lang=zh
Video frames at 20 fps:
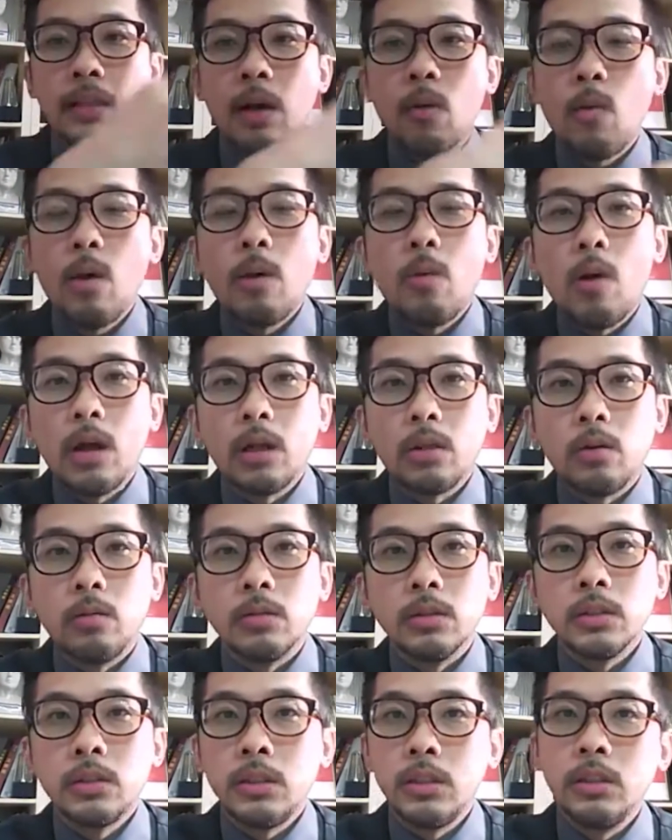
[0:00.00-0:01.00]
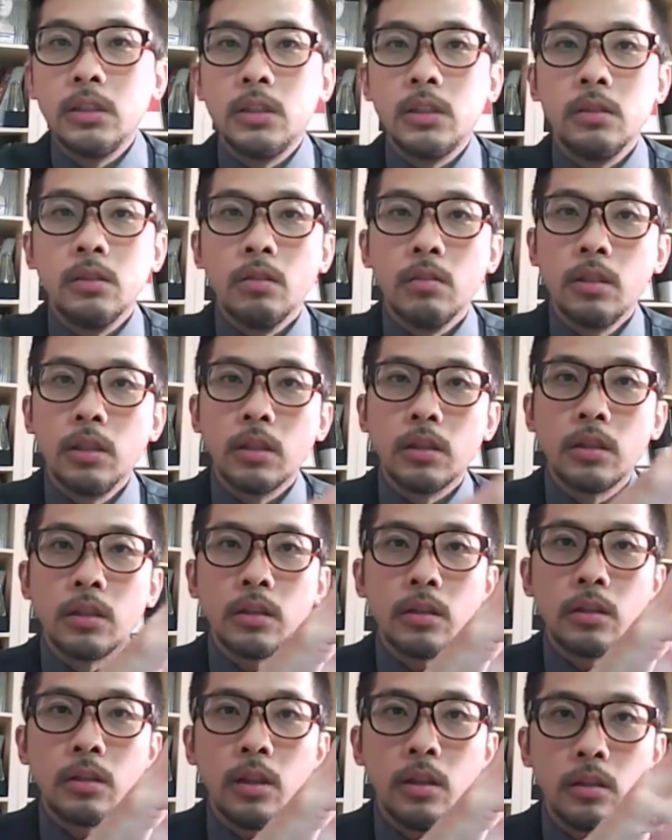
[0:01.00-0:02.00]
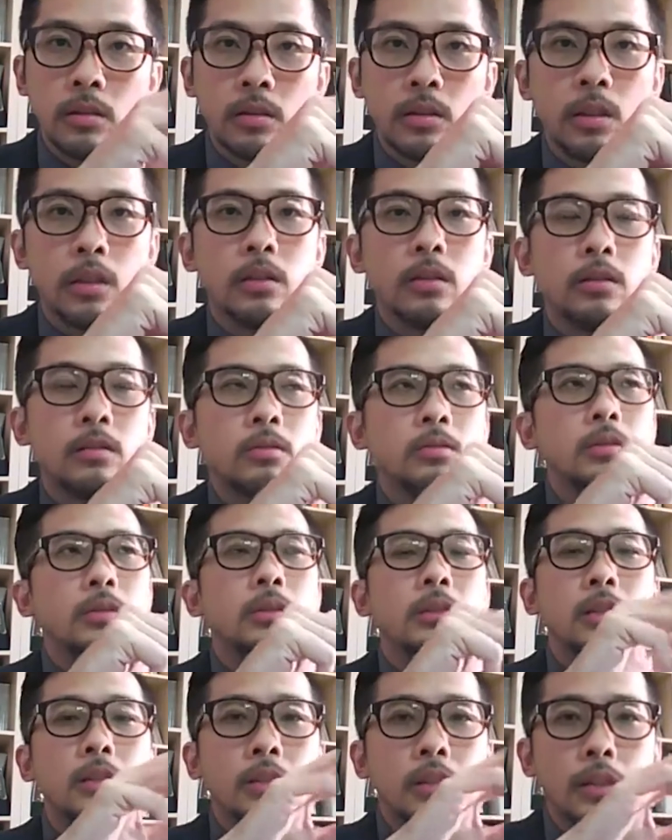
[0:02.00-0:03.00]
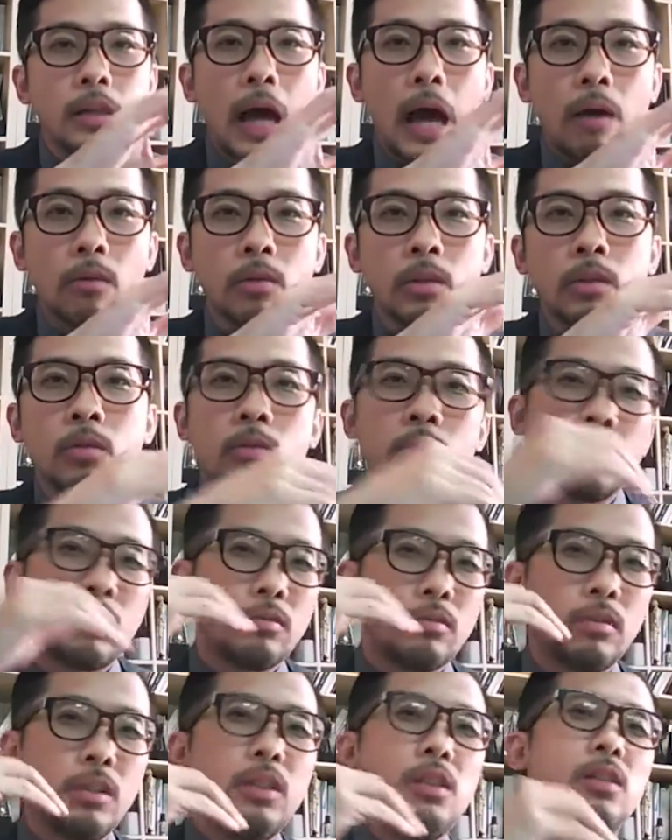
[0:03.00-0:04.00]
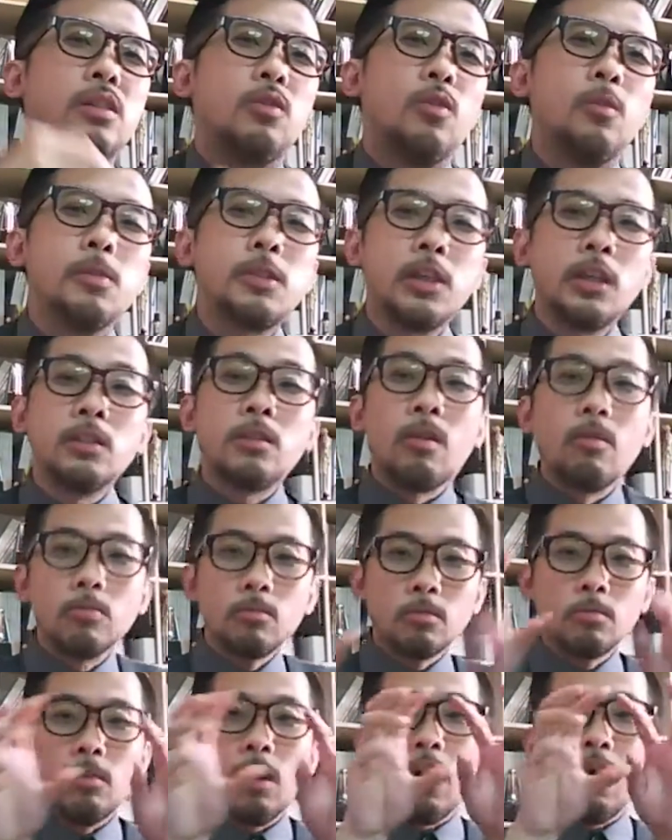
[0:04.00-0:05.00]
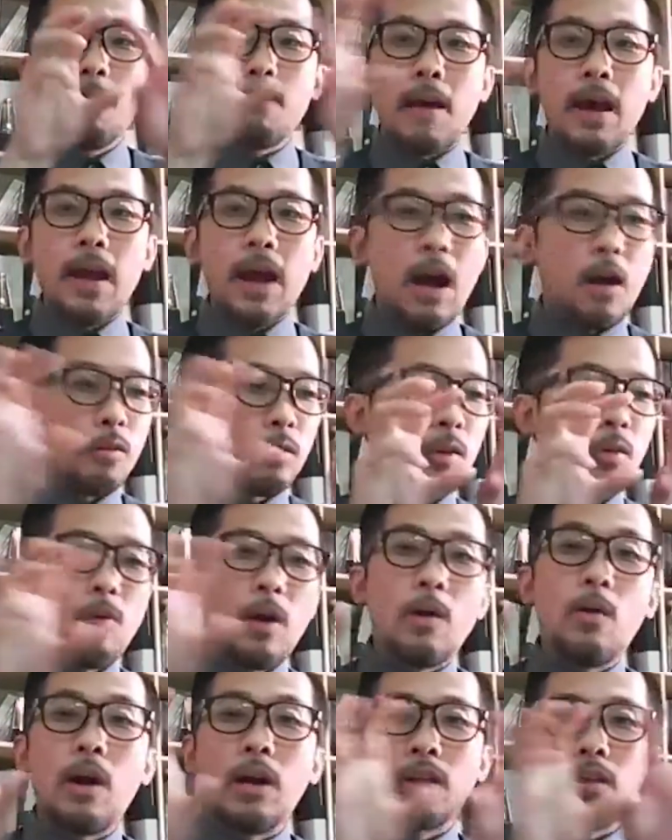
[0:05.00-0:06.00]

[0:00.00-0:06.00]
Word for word: 子啊，万花筒的镜子有一个特点，就是真正好的，我我们先从如何买好的万